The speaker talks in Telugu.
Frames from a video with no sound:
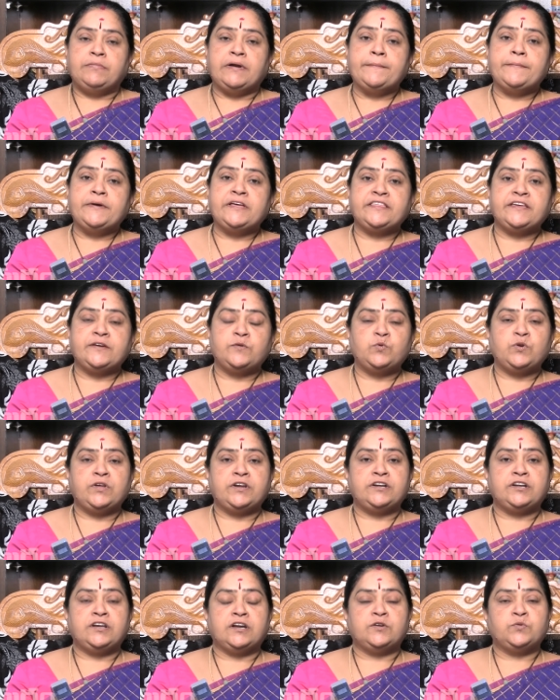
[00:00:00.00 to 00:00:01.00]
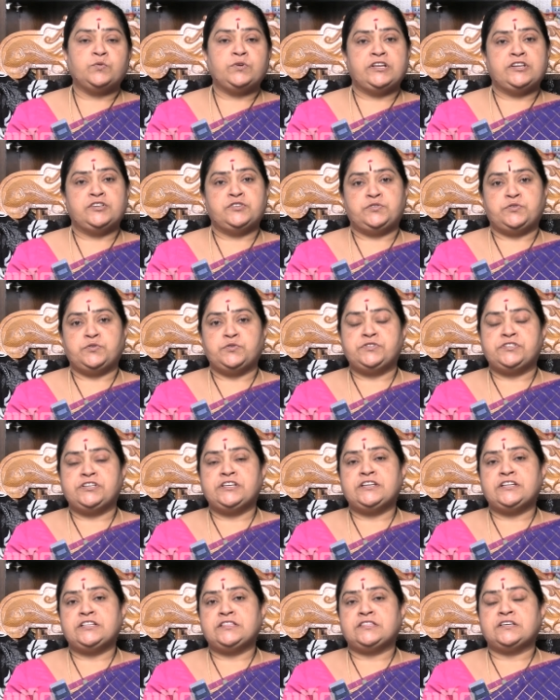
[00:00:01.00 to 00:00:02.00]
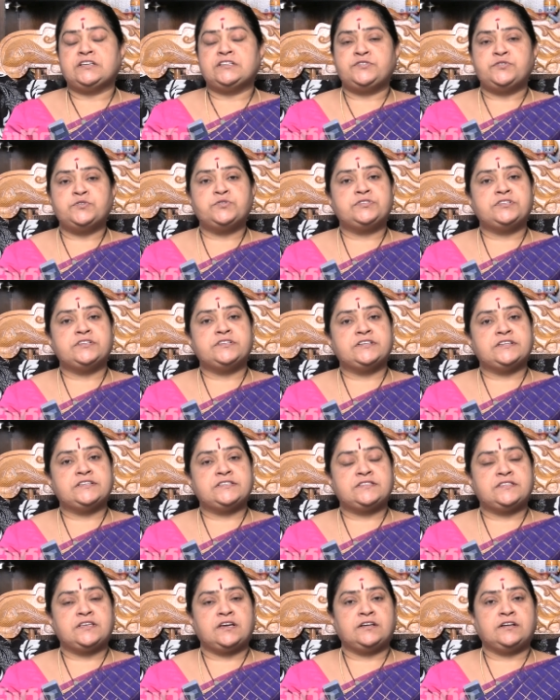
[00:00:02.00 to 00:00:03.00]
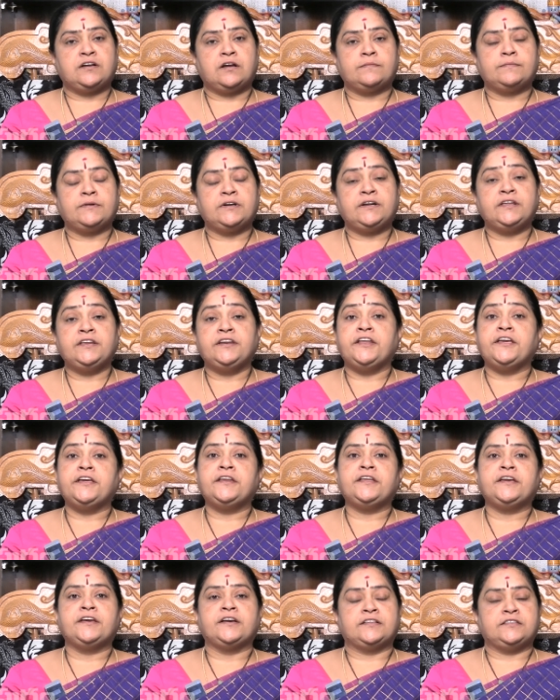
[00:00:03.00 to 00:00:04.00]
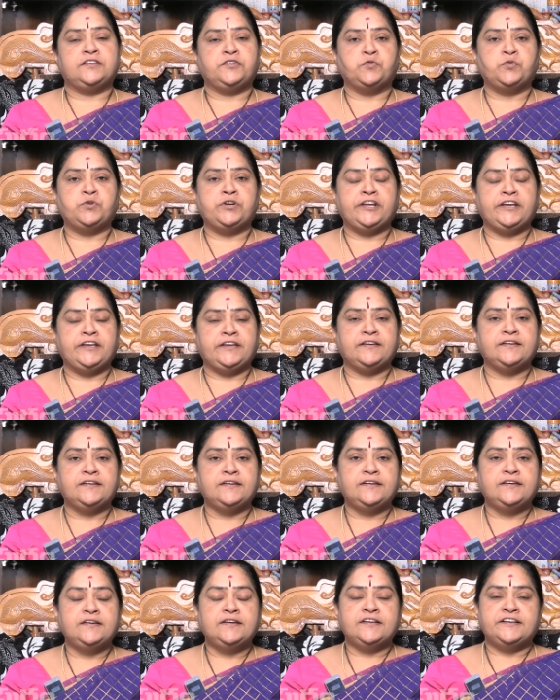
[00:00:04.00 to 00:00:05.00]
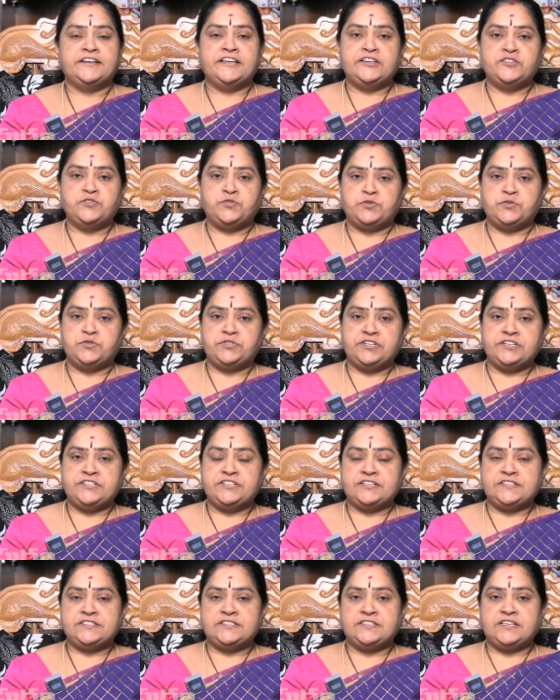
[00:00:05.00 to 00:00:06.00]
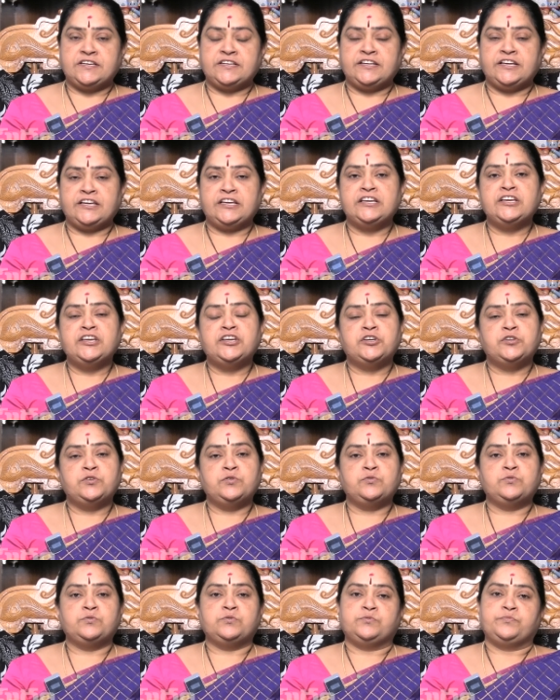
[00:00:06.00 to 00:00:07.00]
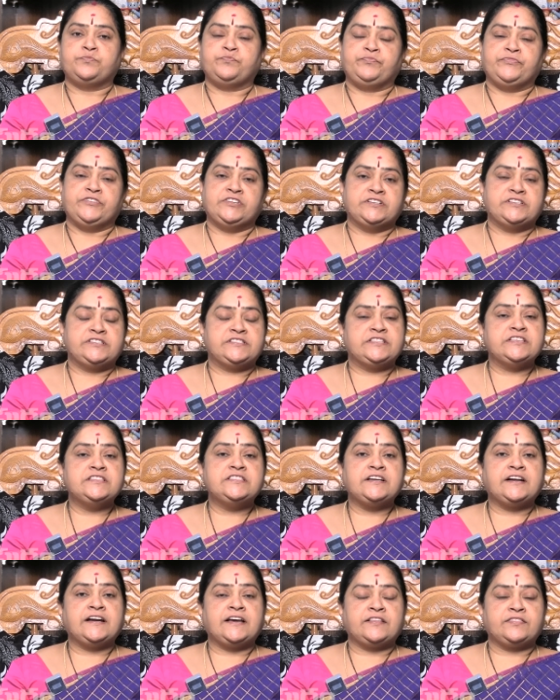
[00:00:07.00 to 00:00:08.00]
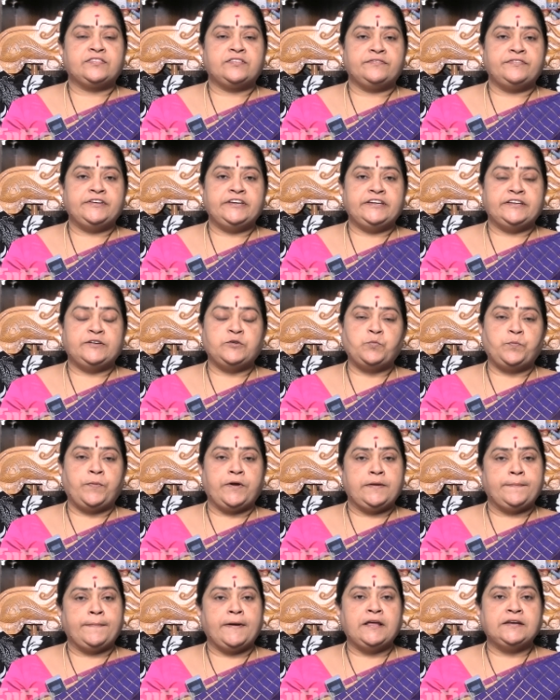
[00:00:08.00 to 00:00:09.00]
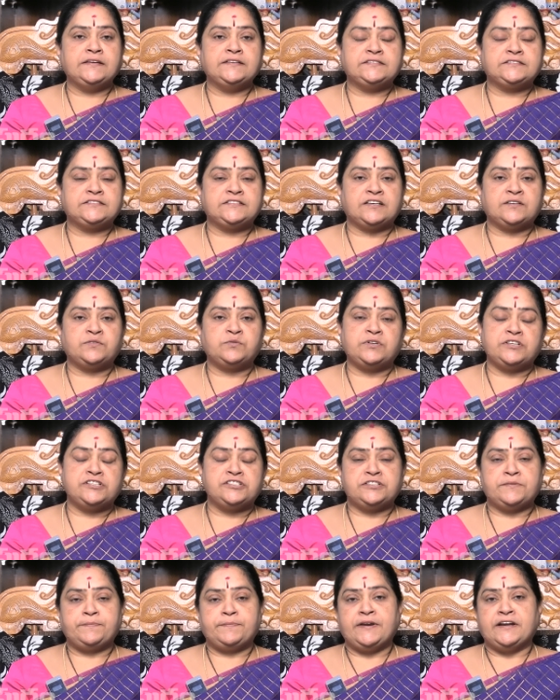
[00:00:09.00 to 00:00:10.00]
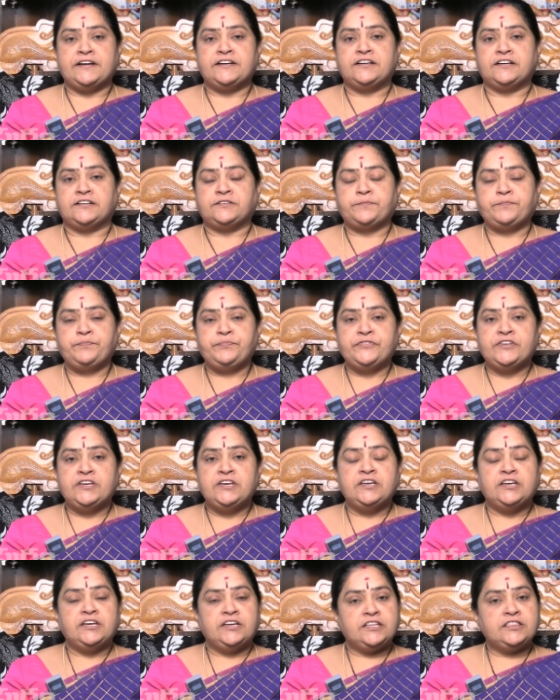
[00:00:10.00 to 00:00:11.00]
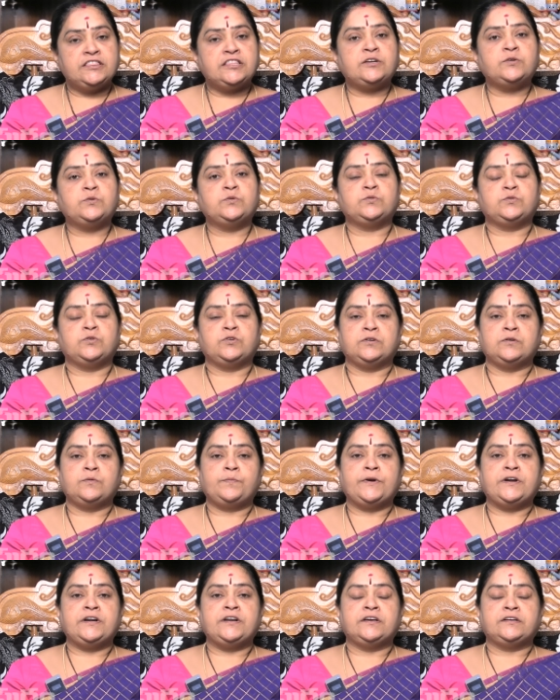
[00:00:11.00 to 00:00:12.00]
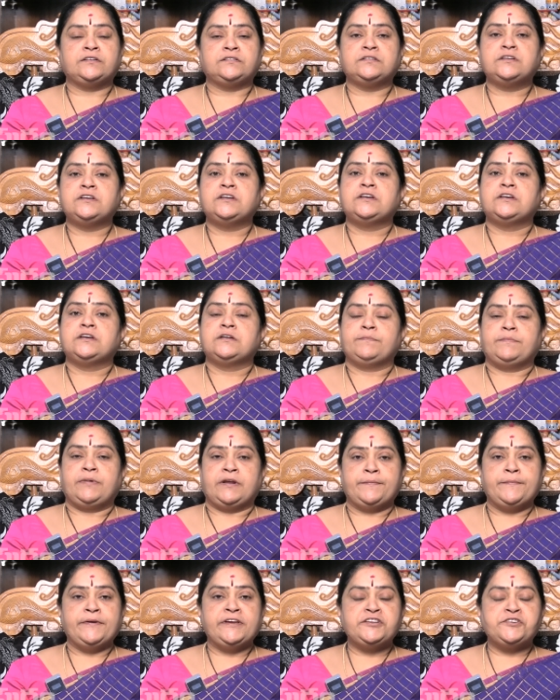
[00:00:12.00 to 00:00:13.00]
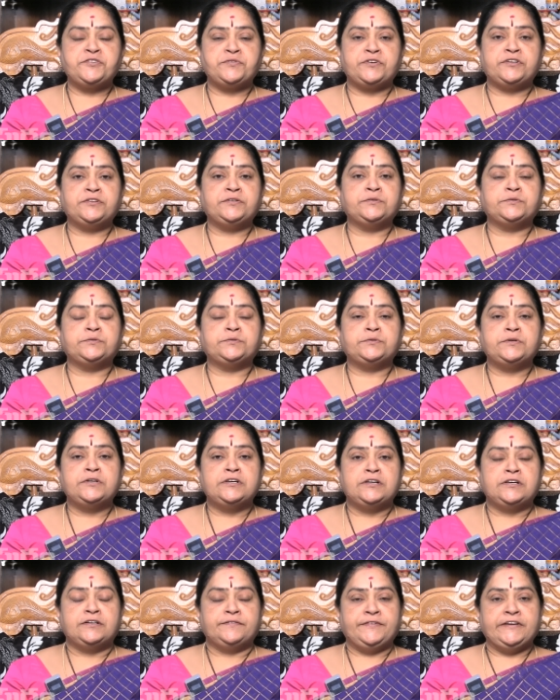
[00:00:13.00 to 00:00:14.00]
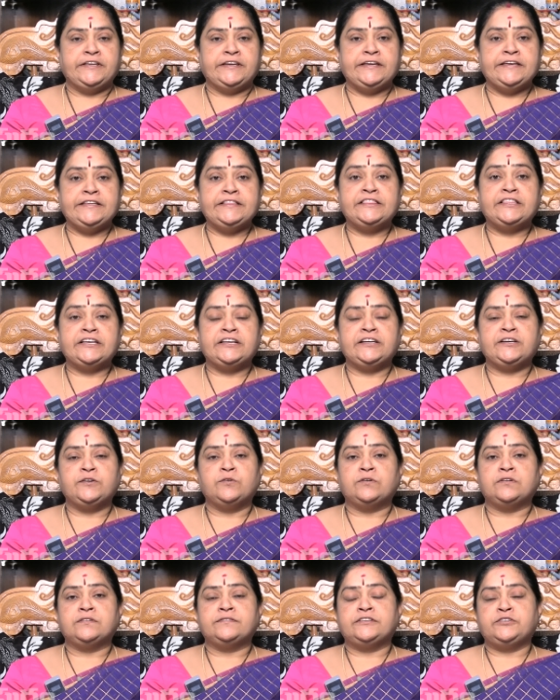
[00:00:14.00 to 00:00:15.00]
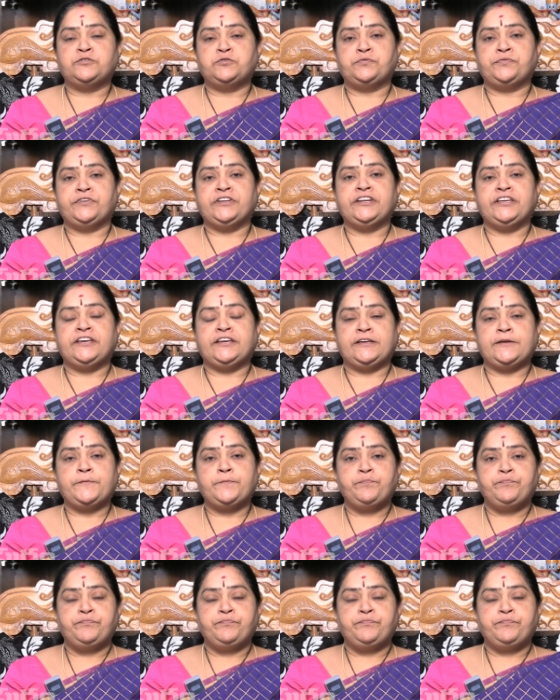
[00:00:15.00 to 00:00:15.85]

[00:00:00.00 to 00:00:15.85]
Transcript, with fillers: బ్రహ్మదేవుడు అంటాడు నేను సృష్టినంతా సృష్టి చేస్తాను కాబట్టి నేనే అధికుణ్ణి నేను సృష్టి చేస్తేనే నువ్వు స్థితికర్తవి నువ్వు పరిపాలిస్తావు అని చెప్పి అంటాడు ఇద్దరు గొడవ పడ్డారు పరమేశ్వరుడు వీరి ఇద్దరి గొడవను విని